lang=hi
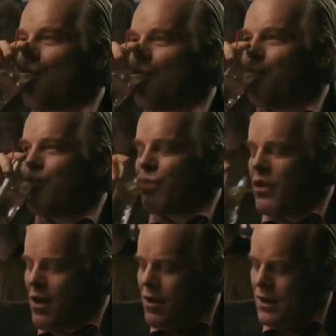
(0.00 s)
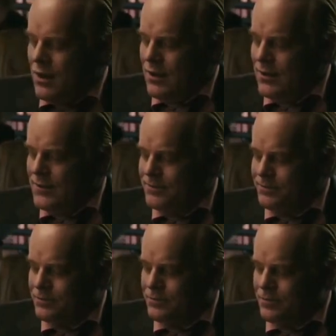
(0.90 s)
भी कुछ भी सीरियस नहीं है
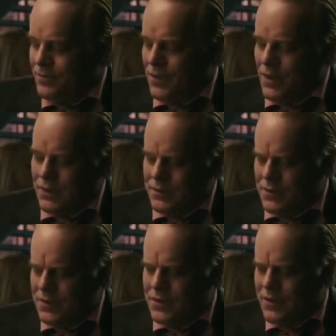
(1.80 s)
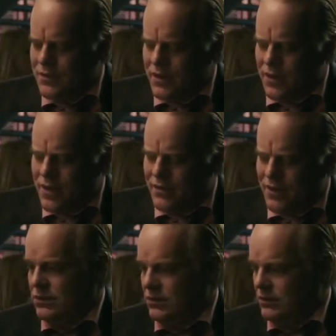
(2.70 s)
यहाँ पर किसी का भी कोई भी नुकसान
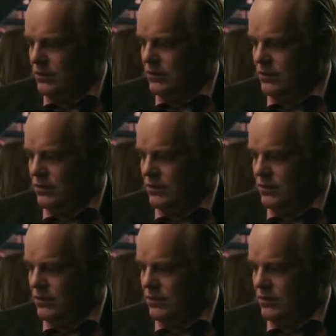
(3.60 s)
नहीं होगा कोई हर्ट